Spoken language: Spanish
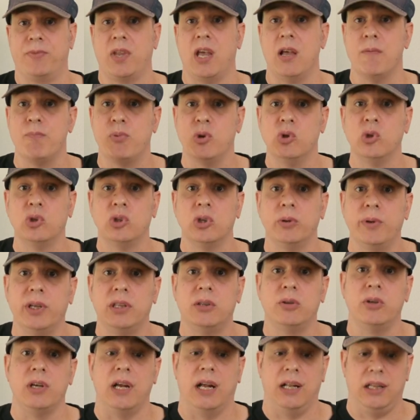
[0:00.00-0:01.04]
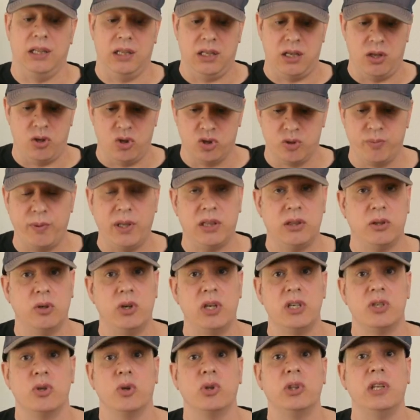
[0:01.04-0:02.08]
el producto vectorial de dos
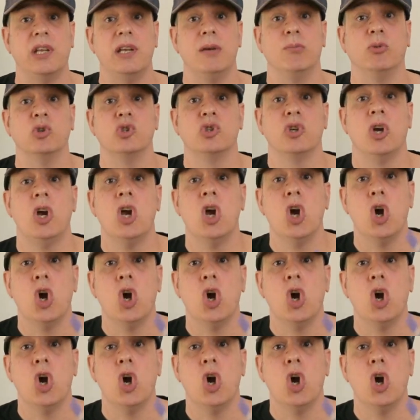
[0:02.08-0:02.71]
vectores obtenemos